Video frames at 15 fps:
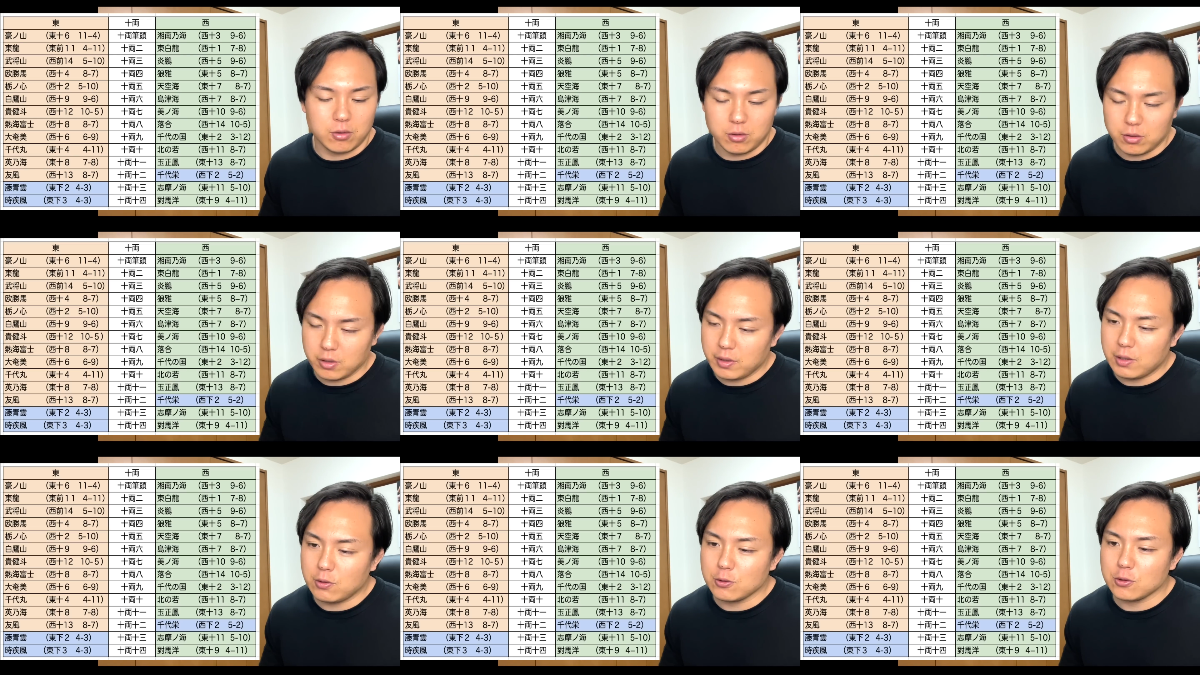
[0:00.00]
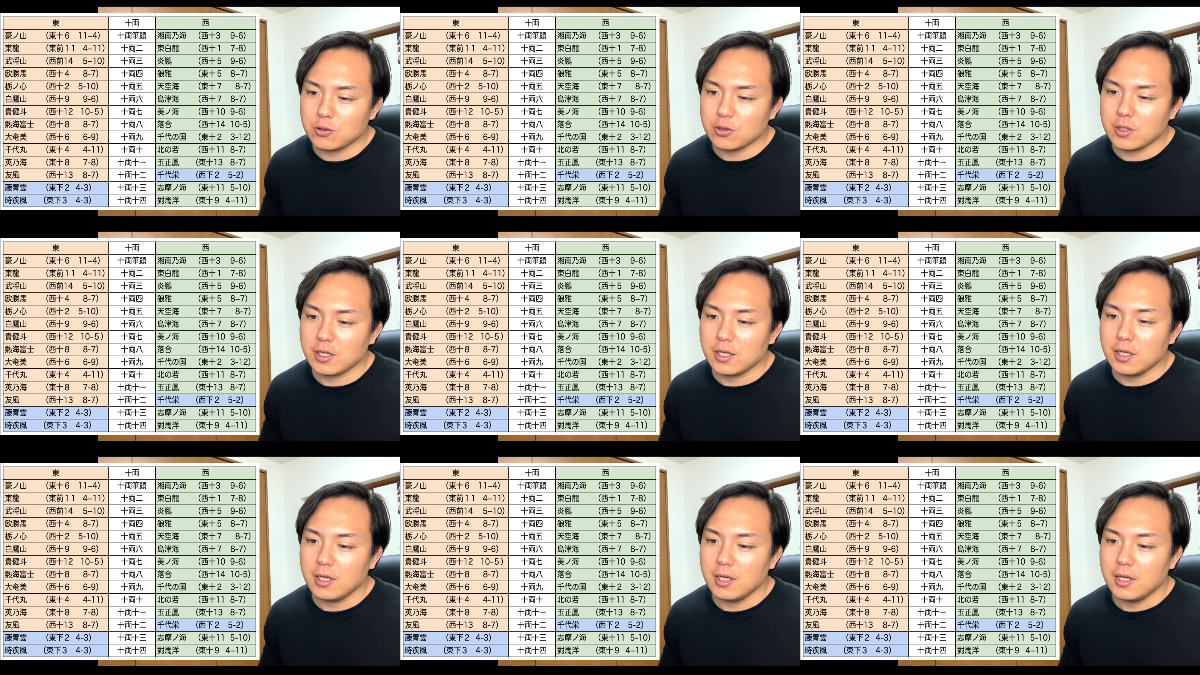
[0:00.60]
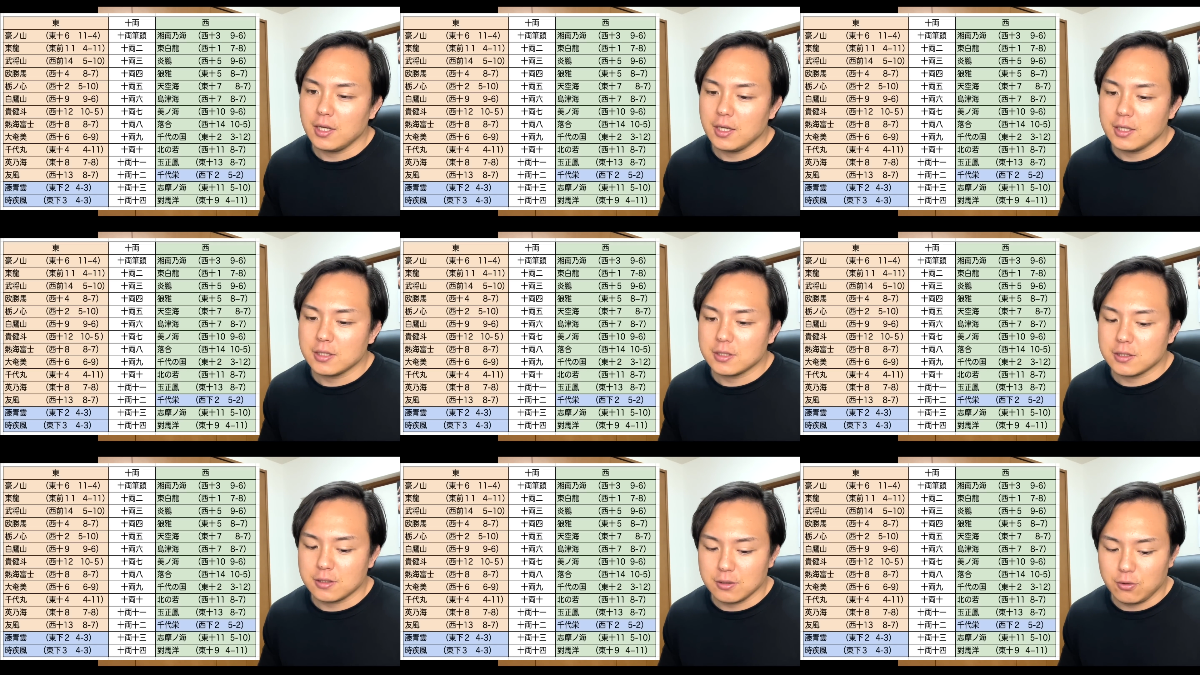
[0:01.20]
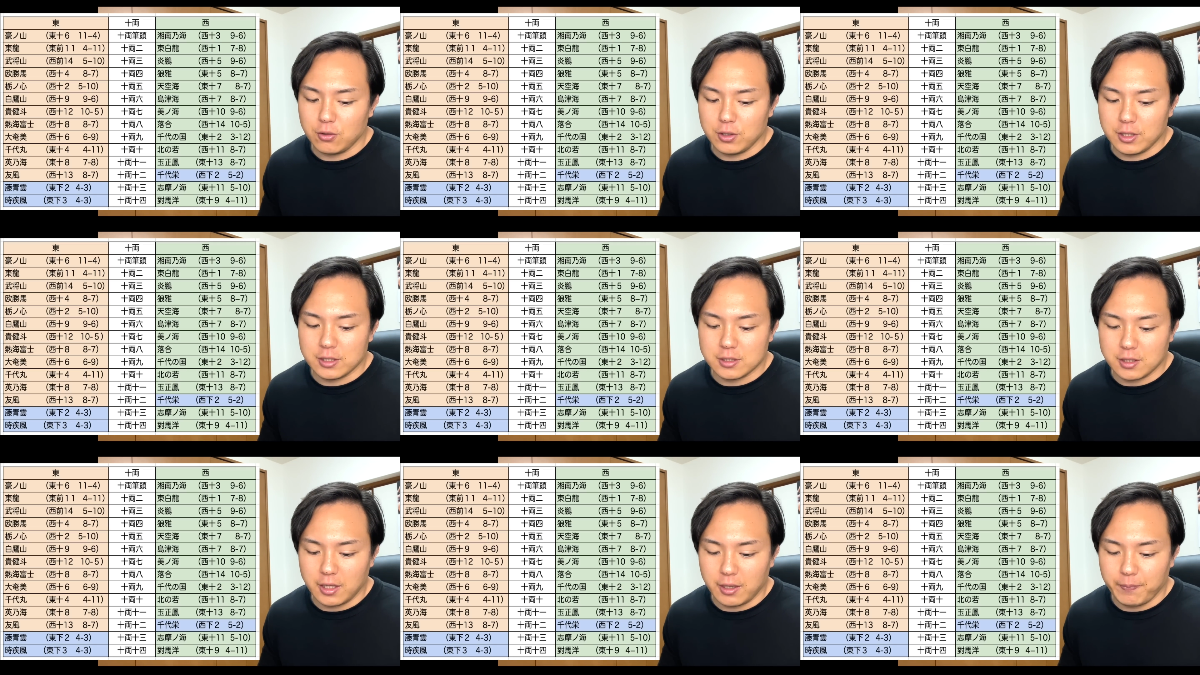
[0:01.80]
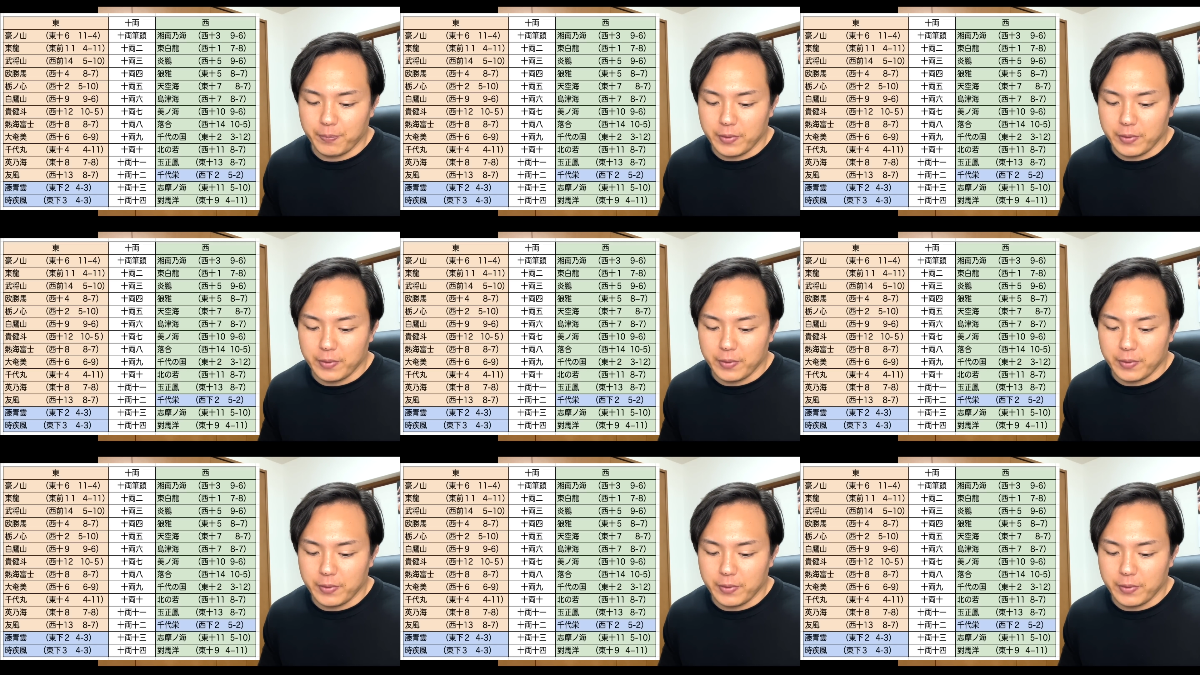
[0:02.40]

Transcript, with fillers: これは本当にすごいですね。